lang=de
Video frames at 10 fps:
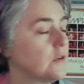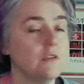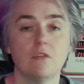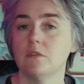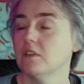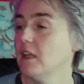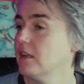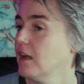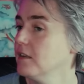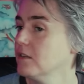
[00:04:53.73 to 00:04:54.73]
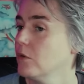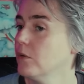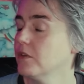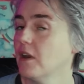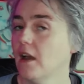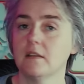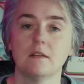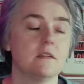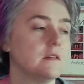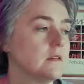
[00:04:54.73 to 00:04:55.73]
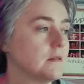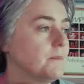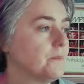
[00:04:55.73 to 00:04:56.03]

Und die funktioniert ganz großartig.